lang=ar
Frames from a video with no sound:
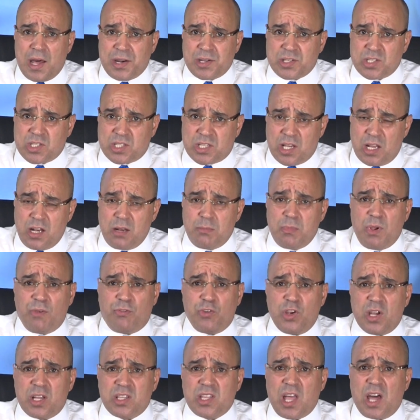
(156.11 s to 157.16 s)
سلمي
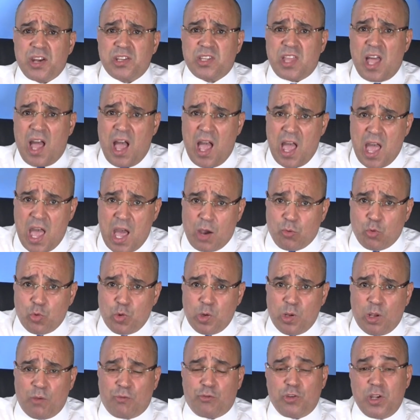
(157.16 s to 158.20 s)
في اطار
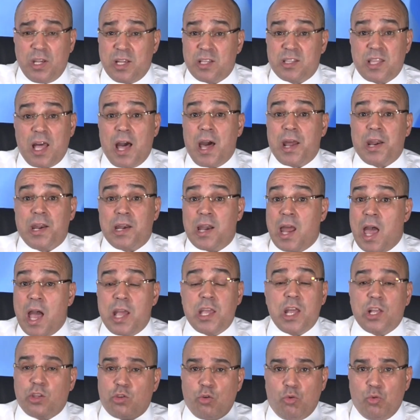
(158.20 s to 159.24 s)
تعاوني في اطار لا
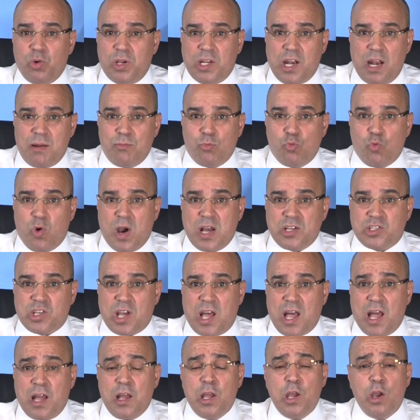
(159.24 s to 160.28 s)
يدعو الى
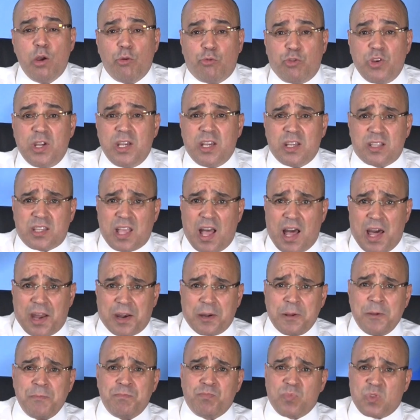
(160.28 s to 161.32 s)
المواجهه في
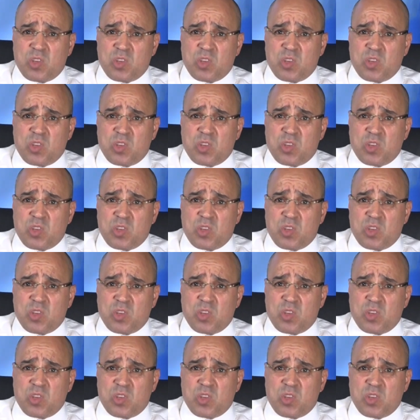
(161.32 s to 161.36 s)
اطار